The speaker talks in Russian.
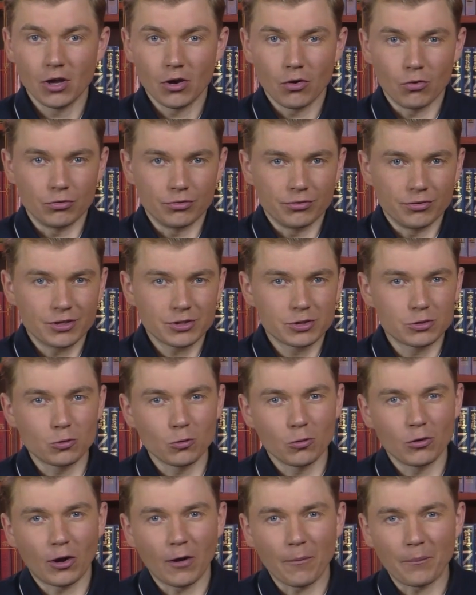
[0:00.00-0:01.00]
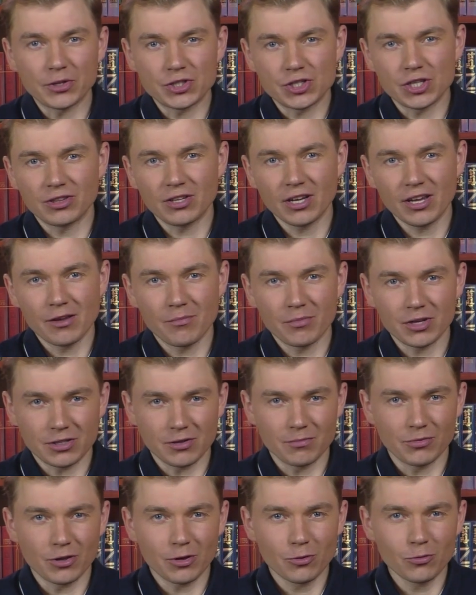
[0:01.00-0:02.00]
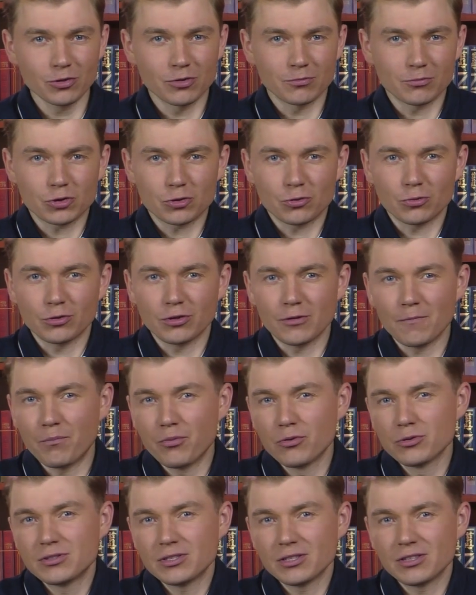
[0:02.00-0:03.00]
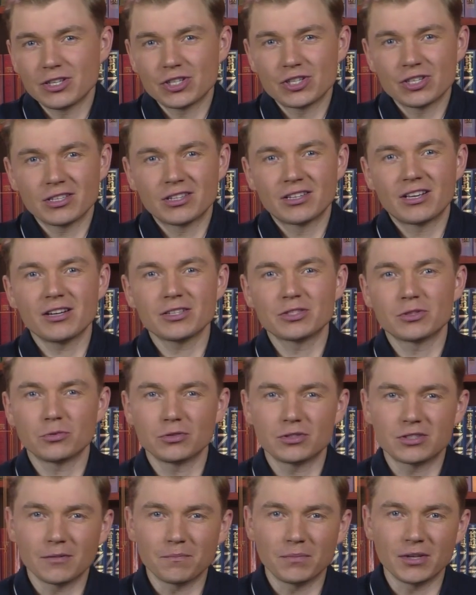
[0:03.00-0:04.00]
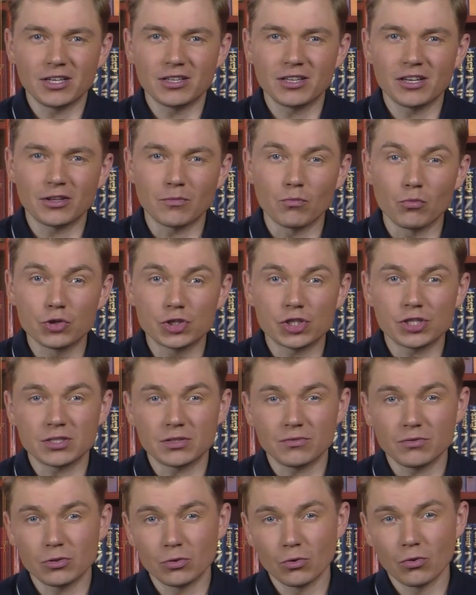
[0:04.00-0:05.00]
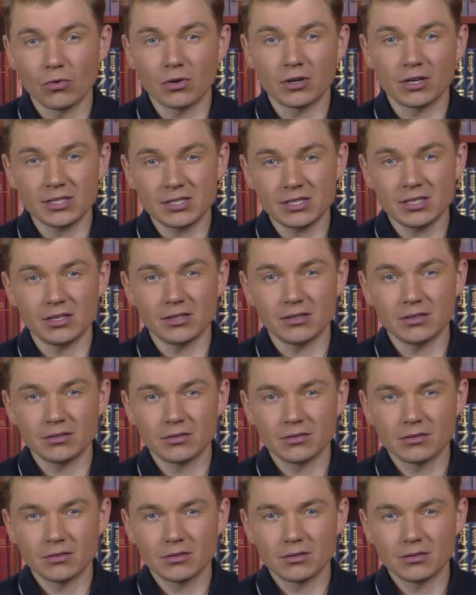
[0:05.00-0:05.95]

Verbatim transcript: Он настолько почитаем этим народом, что японцы даже отказываются передать мощи святого России,